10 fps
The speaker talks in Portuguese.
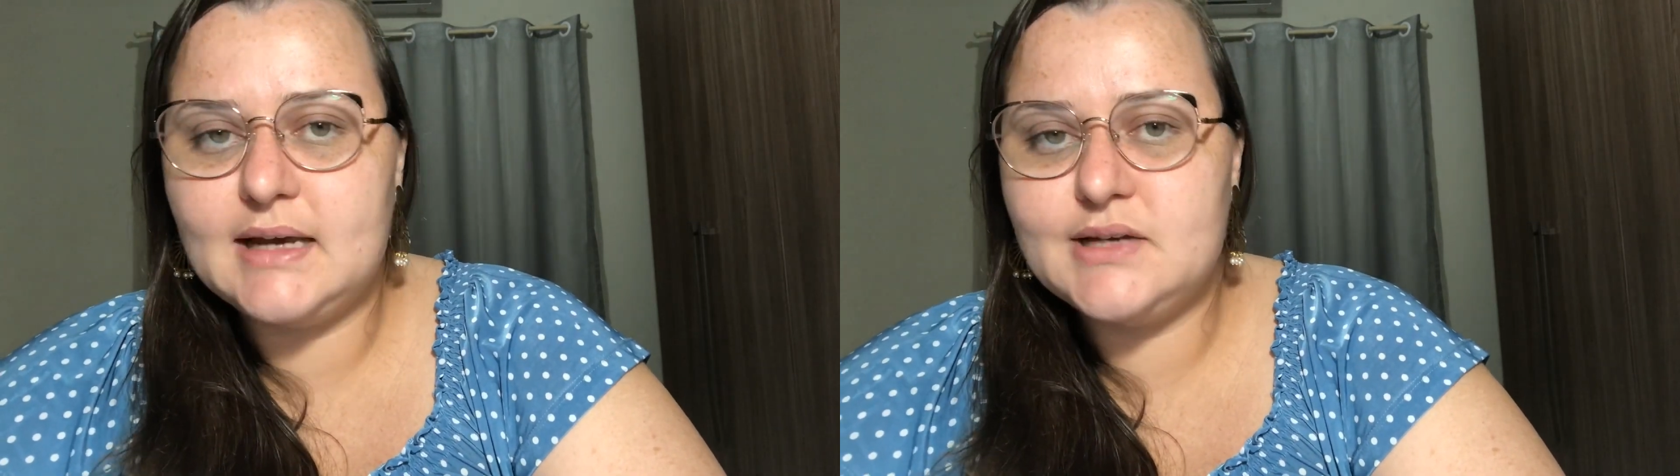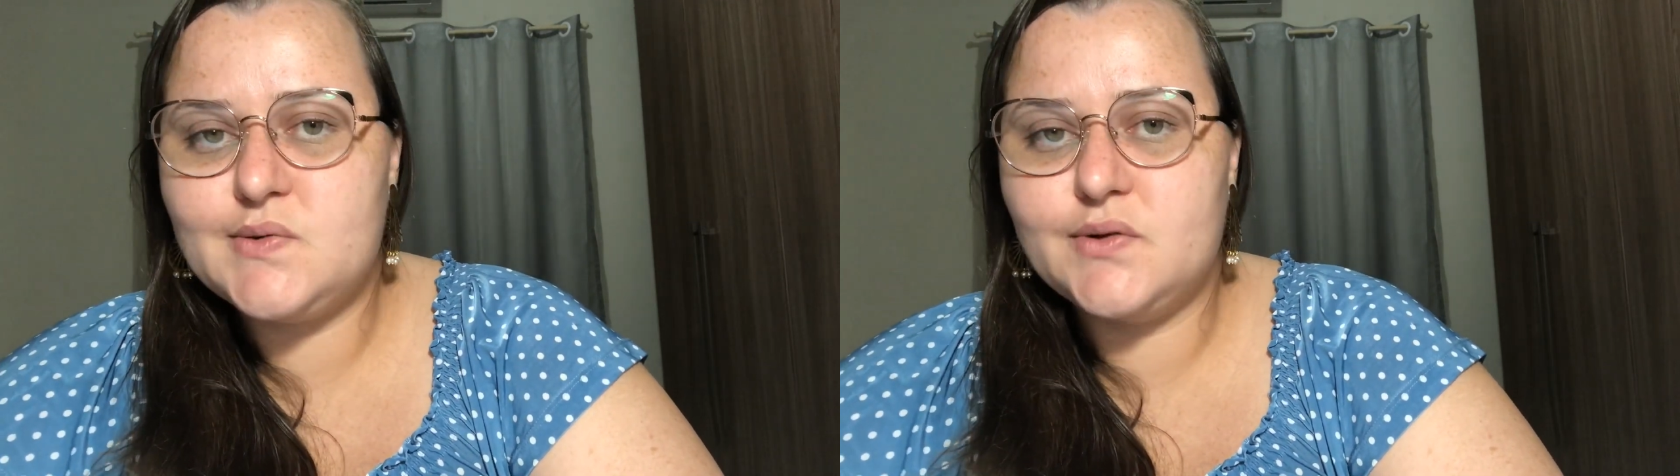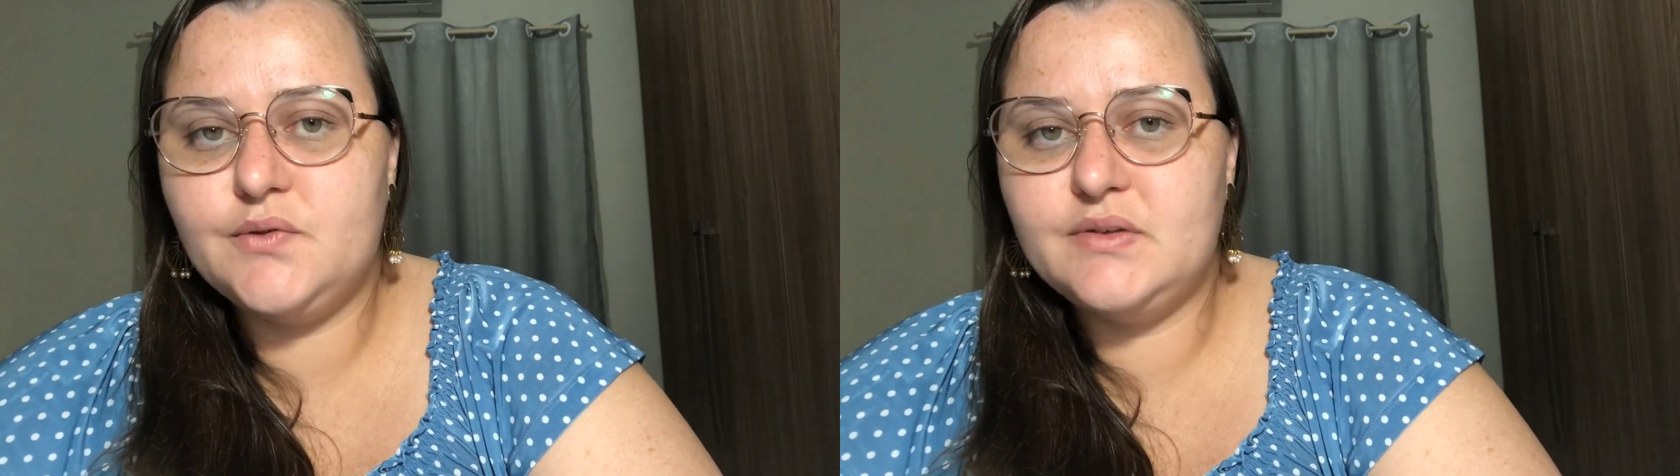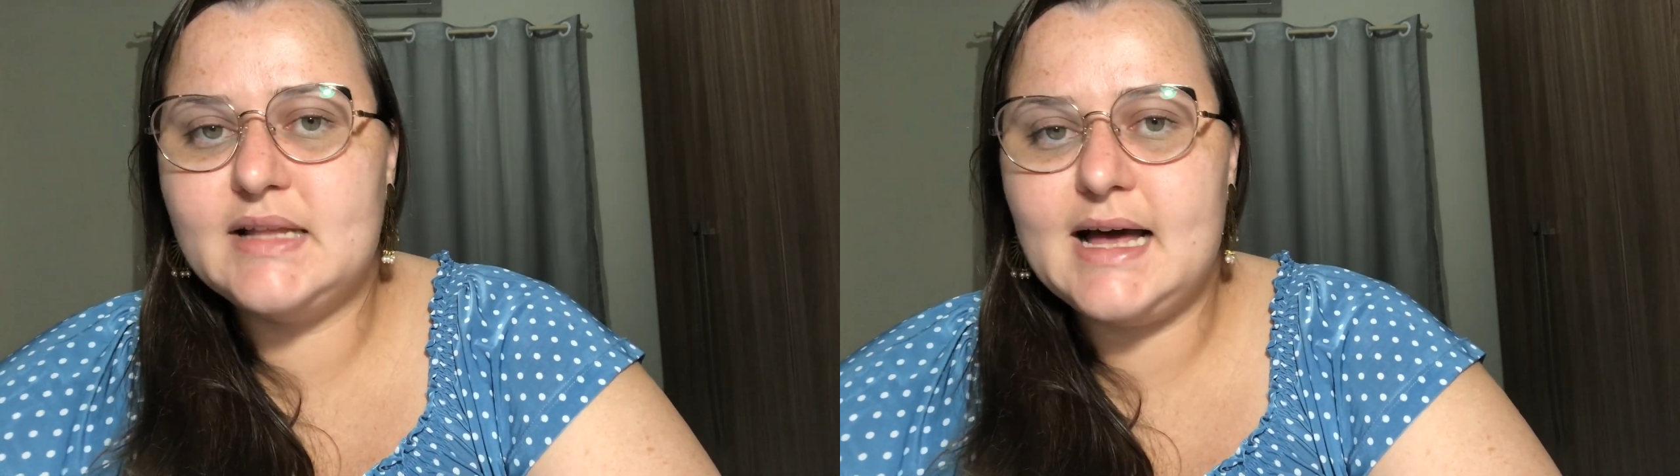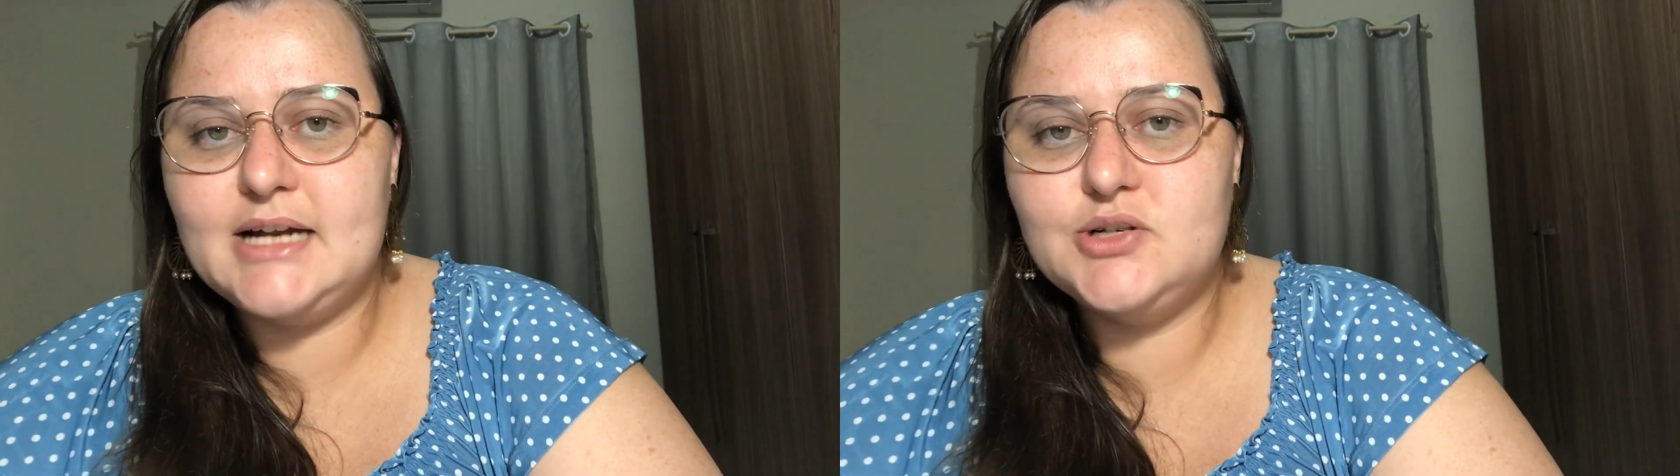Isso é uma
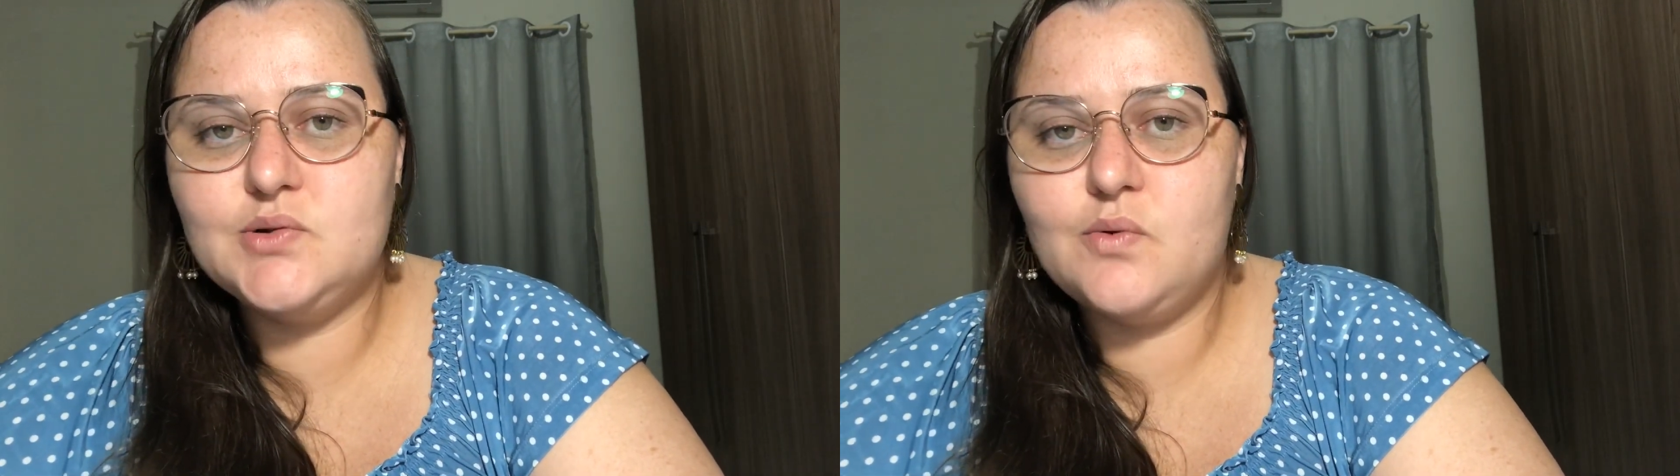novidade do